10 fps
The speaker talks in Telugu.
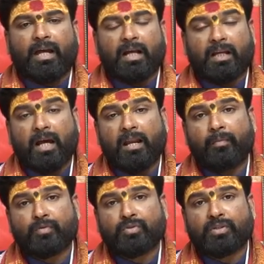అకాల
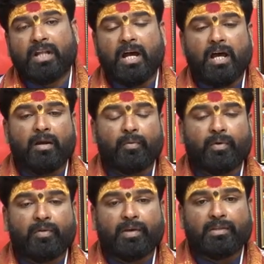ముచ్చుగ్రహాల
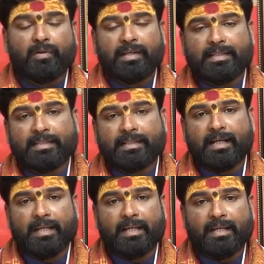నుండి
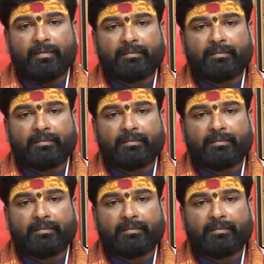వైదొలిగించడానికి